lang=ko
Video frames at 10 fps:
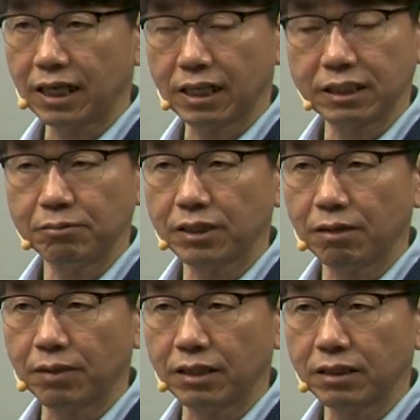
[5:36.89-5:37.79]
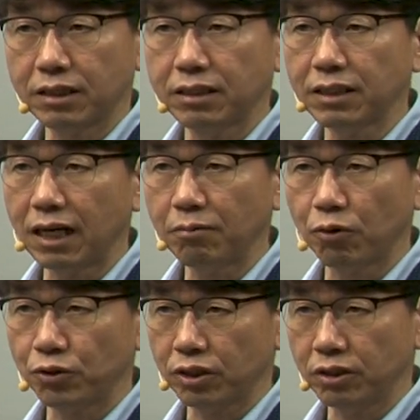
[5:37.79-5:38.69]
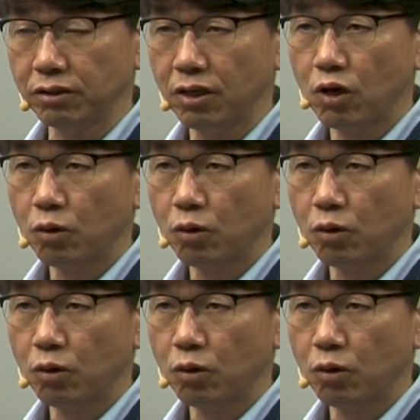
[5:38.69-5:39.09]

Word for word: 않았습니다만은 그 나의 본성은